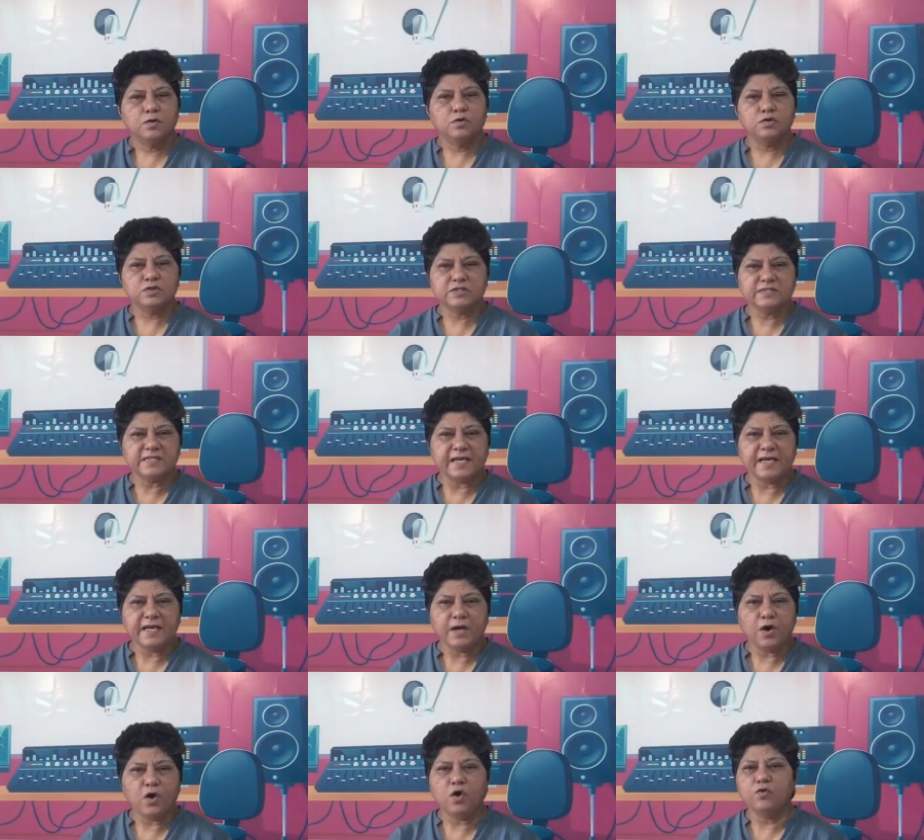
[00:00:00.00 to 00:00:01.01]
गुस्से
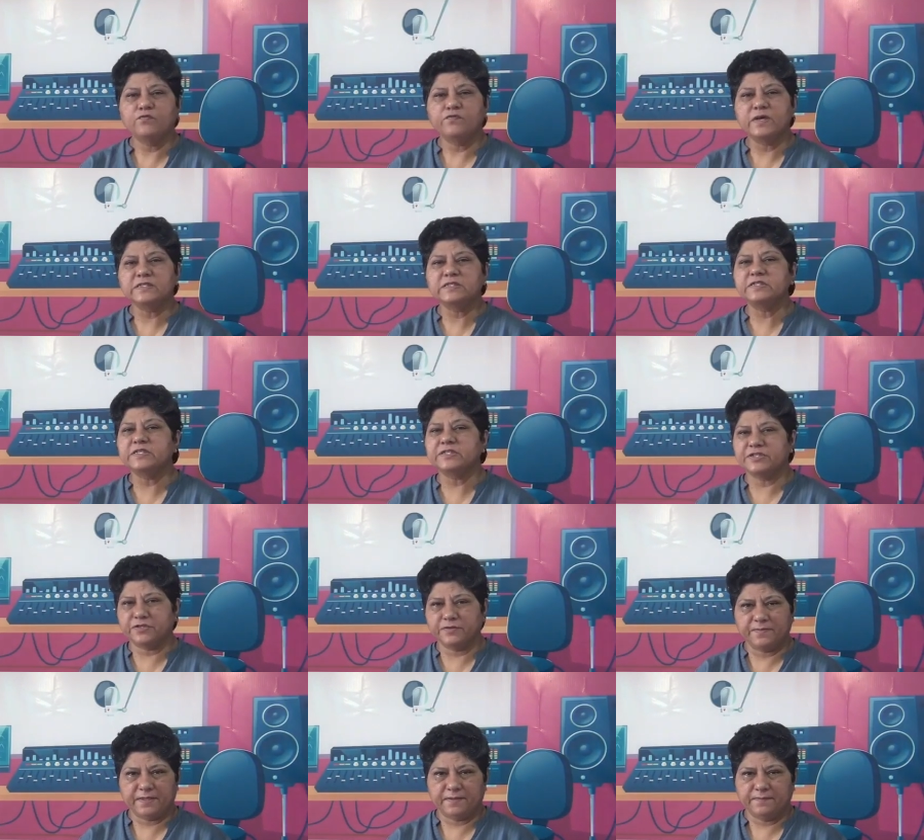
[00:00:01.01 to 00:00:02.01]
और
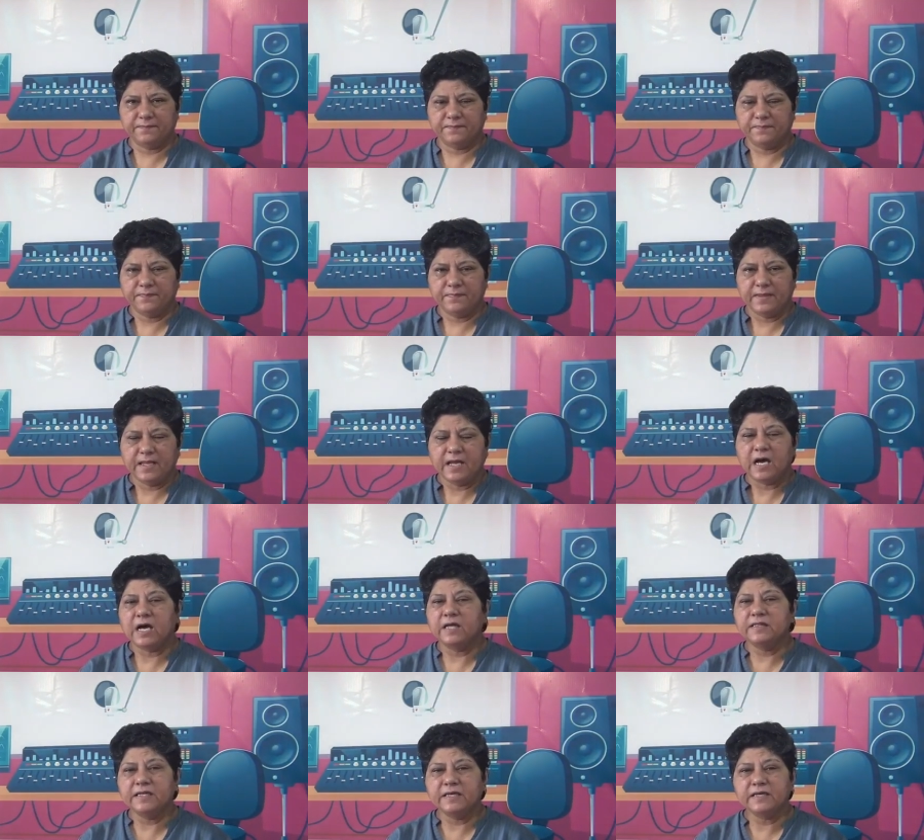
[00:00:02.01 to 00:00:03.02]
फ्रस्ट्रेशन में
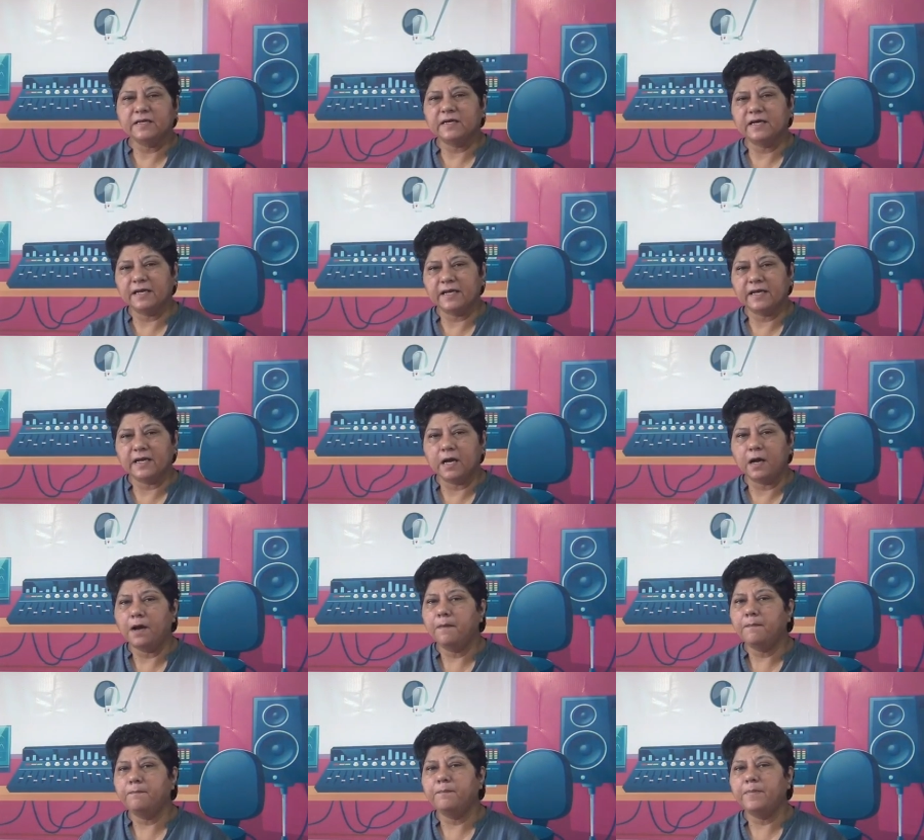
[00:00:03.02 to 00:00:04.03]
अधिक करेगा
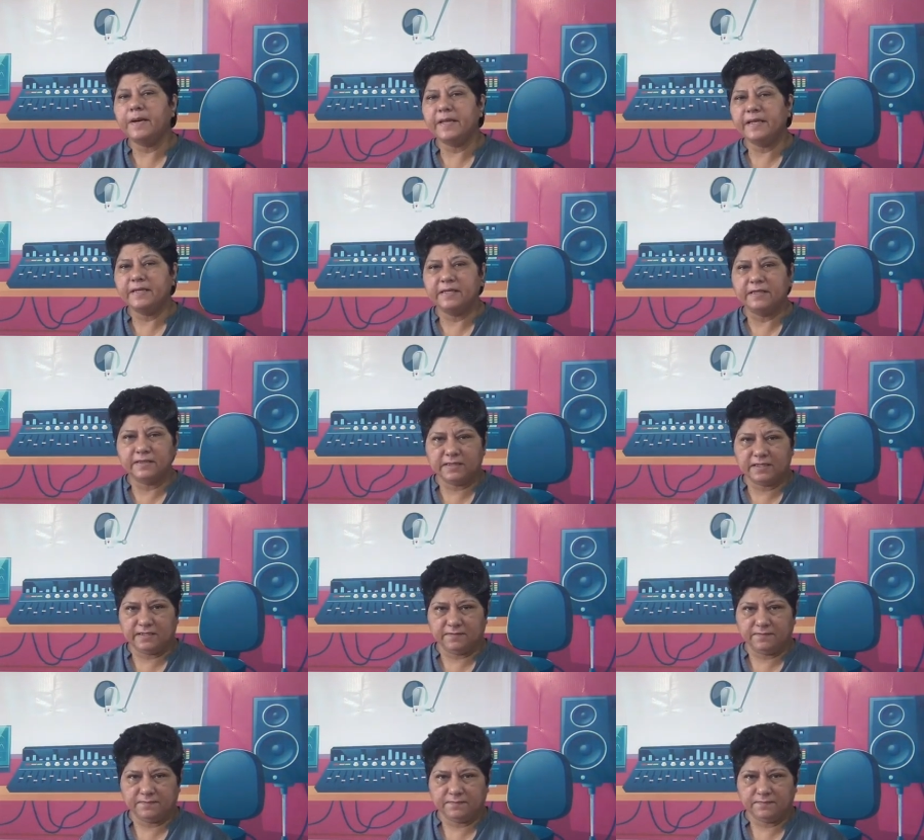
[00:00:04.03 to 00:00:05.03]
बड़ी
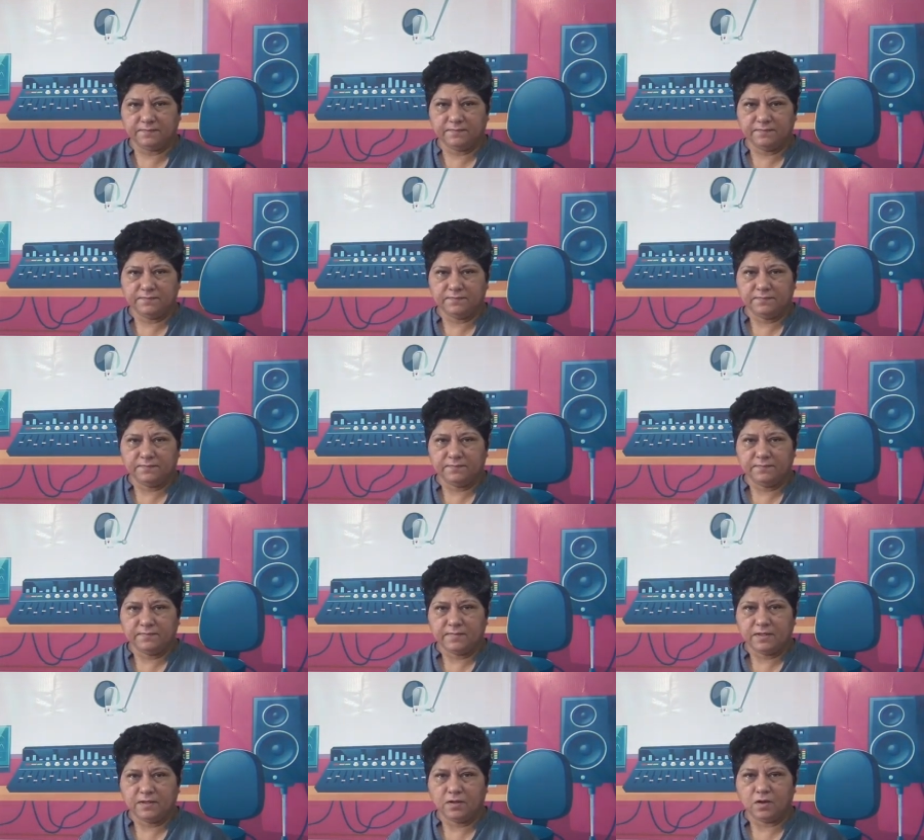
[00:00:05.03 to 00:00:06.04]
गलती
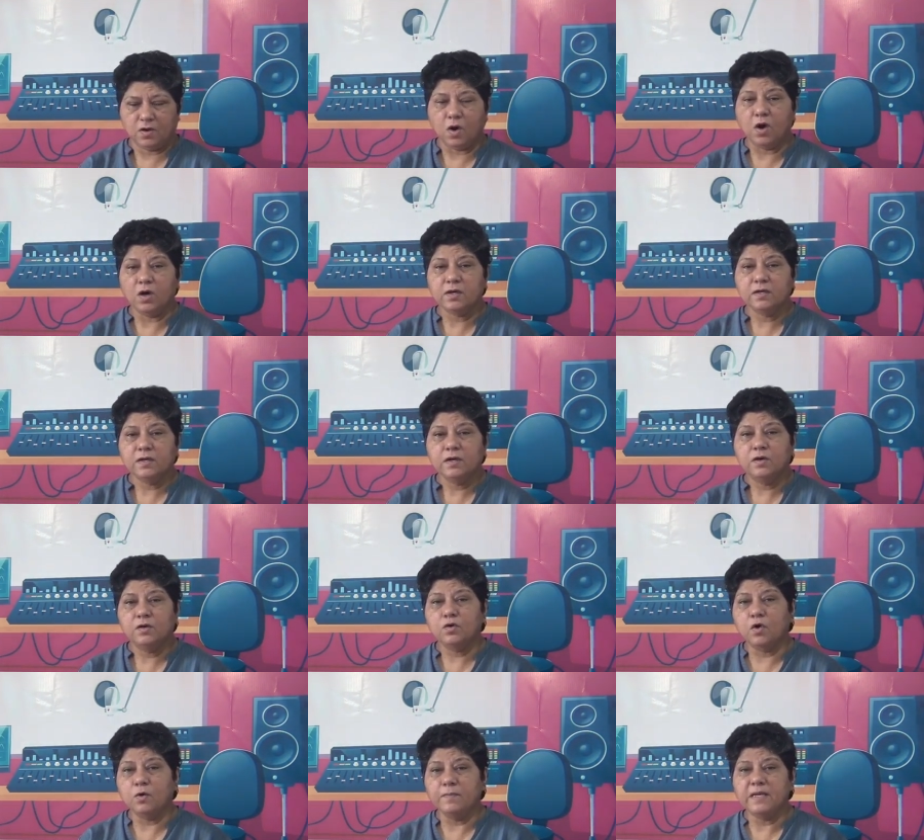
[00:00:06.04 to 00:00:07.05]
और
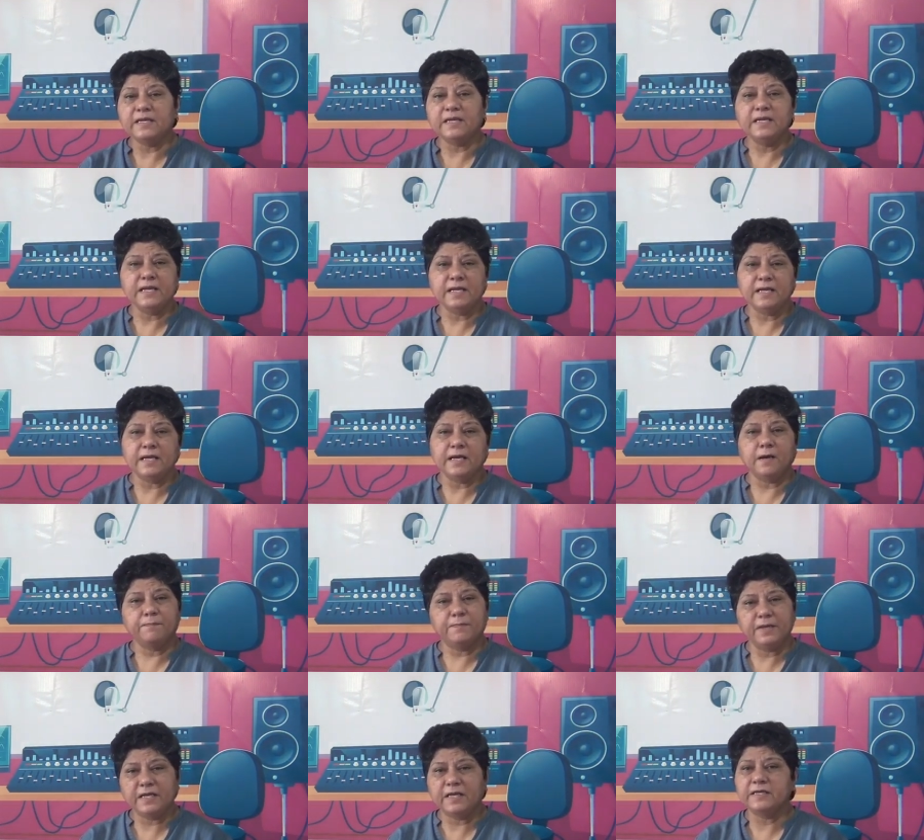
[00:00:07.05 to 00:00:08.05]
रोमिल की नहीं
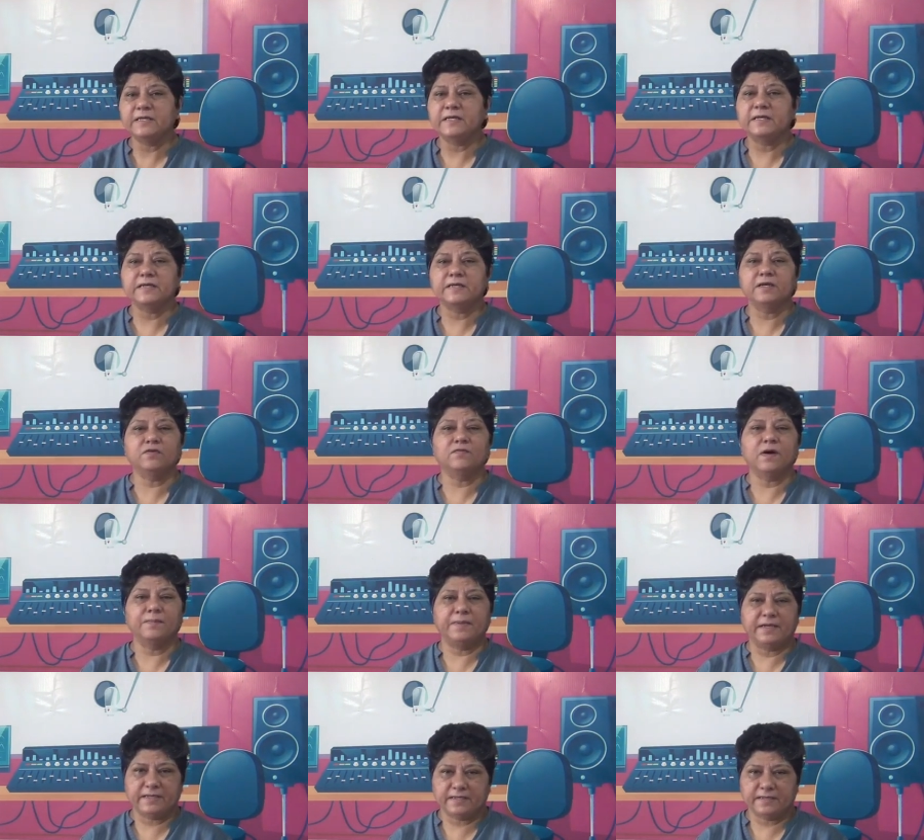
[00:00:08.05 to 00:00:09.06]
अपनी ही टिकट कटवा
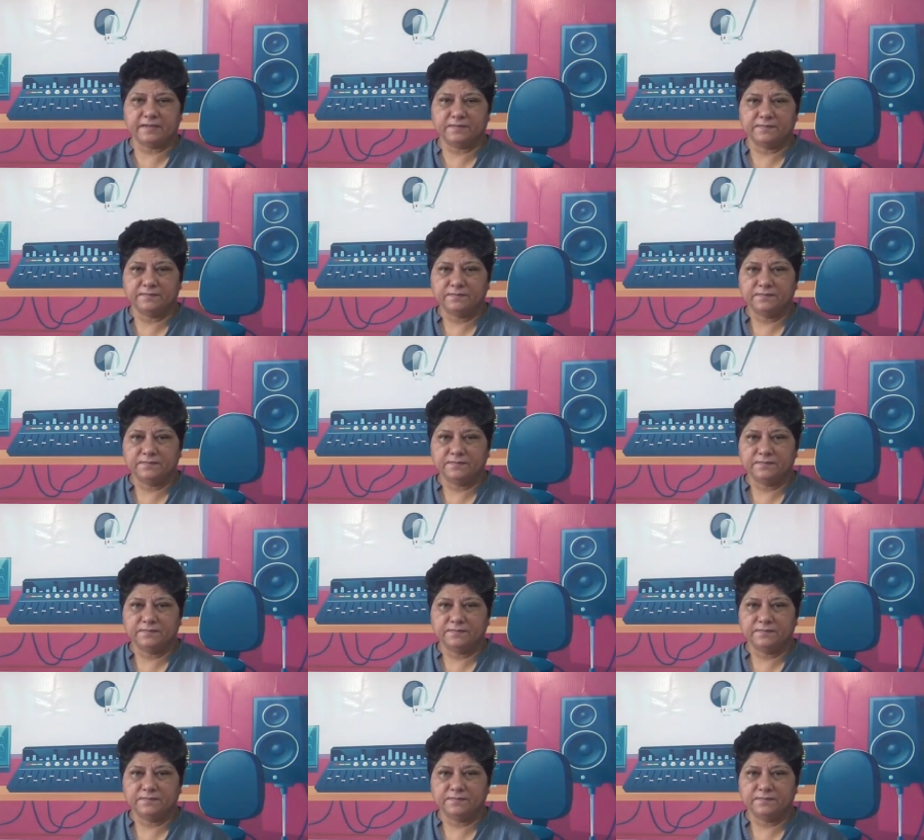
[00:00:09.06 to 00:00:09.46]
बैठेगा